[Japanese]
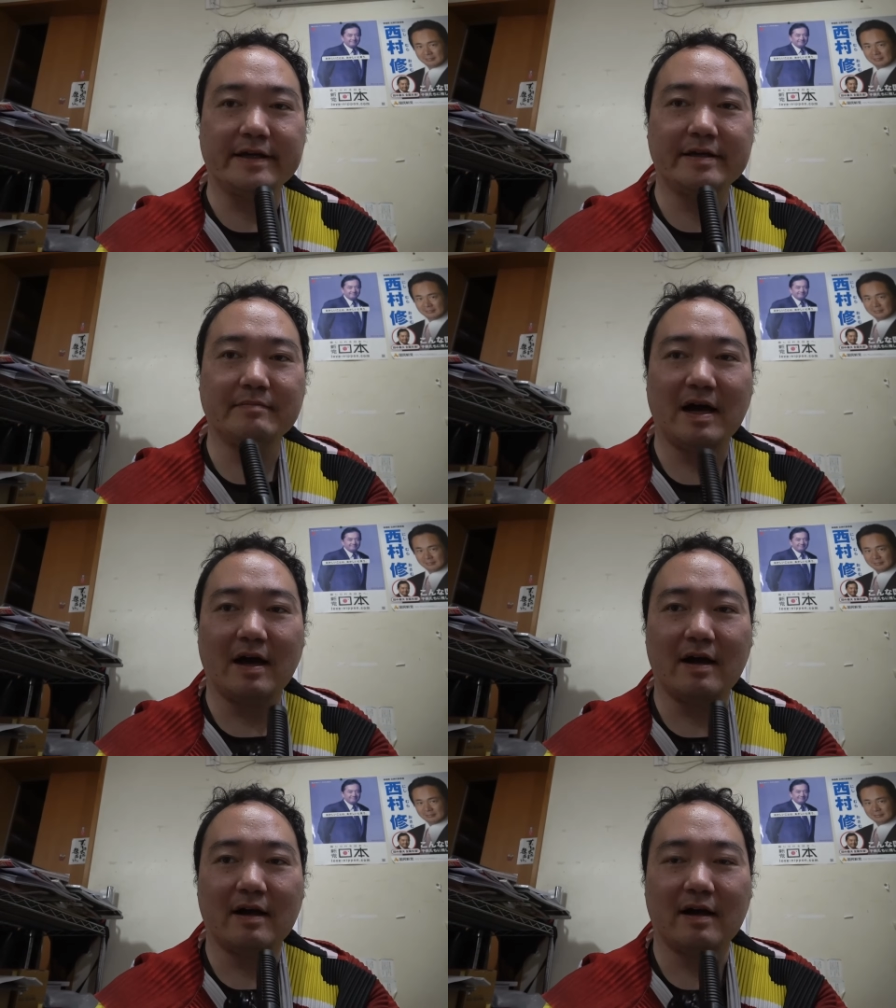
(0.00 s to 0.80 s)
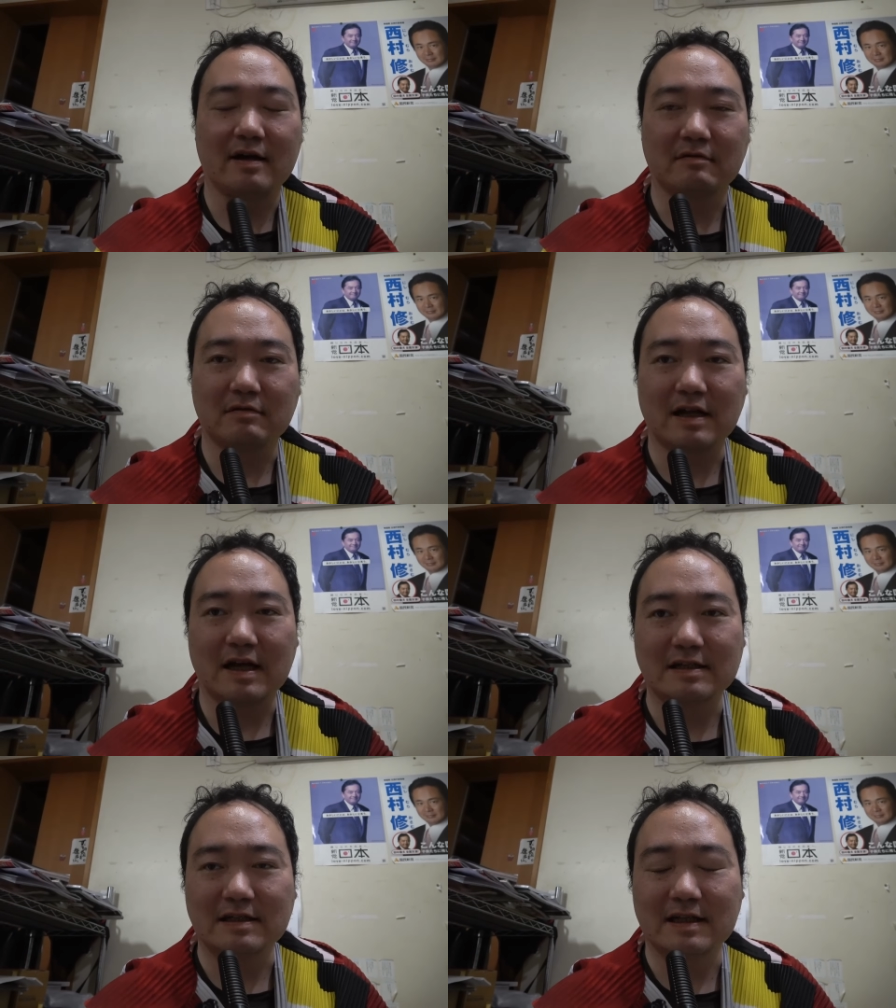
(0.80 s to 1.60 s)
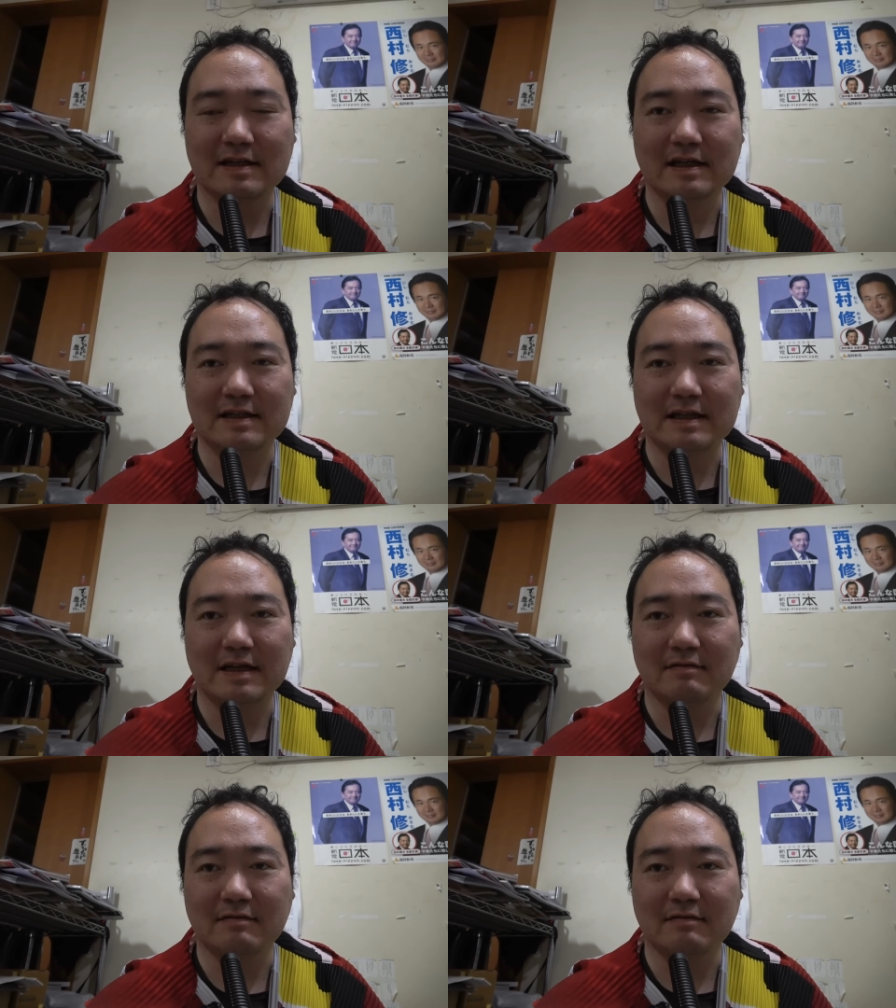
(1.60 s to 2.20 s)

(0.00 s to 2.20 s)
今あ、ご覧いただいたの